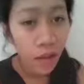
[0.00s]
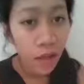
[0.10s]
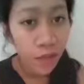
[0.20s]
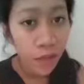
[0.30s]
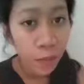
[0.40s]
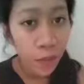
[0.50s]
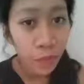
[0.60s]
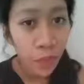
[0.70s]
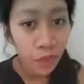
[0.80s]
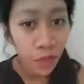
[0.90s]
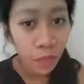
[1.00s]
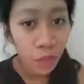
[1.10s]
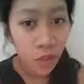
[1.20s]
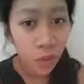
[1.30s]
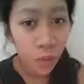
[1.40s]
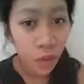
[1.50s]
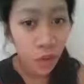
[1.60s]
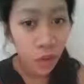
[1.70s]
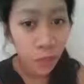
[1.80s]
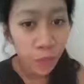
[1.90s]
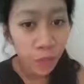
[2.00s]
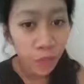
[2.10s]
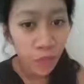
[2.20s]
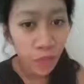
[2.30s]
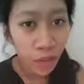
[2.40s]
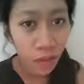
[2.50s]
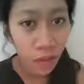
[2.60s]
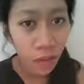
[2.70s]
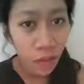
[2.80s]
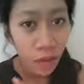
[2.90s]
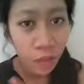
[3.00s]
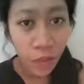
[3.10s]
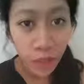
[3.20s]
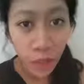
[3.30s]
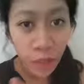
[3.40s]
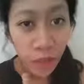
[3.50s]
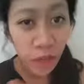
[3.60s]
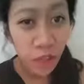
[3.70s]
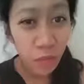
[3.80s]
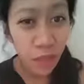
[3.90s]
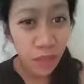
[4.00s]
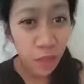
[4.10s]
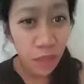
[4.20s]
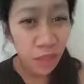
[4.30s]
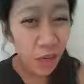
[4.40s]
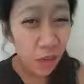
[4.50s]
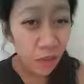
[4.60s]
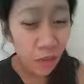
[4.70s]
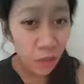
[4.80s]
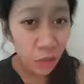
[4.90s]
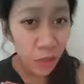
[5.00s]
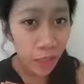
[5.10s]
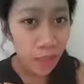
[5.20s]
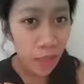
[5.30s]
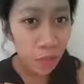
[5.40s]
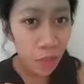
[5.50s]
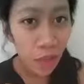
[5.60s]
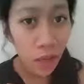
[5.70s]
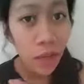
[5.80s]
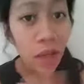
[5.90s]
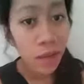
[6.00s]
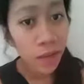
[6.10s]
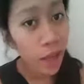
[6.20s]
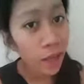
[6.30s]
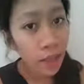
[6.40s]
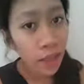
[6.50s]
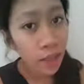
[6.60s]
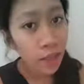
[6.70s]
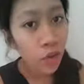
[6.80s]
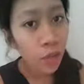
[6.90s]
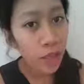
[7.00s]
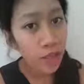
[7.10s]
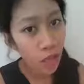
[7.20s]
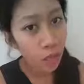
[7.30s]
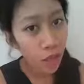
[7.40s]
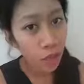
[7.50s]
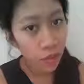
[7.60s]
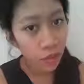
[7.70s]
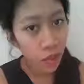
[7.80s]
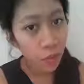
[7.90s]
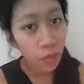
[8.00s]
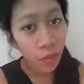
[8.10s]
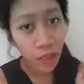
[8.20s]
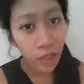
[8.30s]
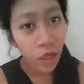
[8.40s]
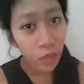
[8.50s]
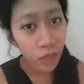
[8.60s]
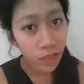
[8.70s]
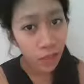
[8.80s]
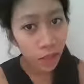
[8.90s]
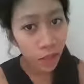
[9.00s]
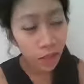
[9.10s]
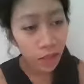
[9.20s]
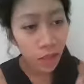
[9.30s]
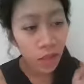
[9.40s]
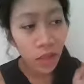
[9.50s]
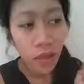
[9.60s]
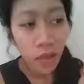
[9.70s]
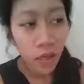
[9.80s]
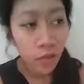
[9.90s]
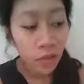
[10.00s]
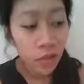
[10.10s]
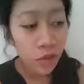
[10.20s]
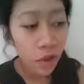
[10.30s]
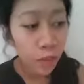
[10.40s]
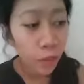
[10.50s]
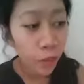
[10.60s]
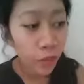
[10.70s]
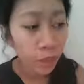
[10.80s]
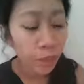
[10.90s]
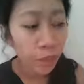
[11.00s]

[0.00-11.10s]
Eh, syempre, may time, syempre, um, may time na ikaw lang mag-isa mag-travel or may kasama ka. Lucky guys kung may kasama ka mag-travel pag ikaw lang mag-isa guys. Ito na sa airport.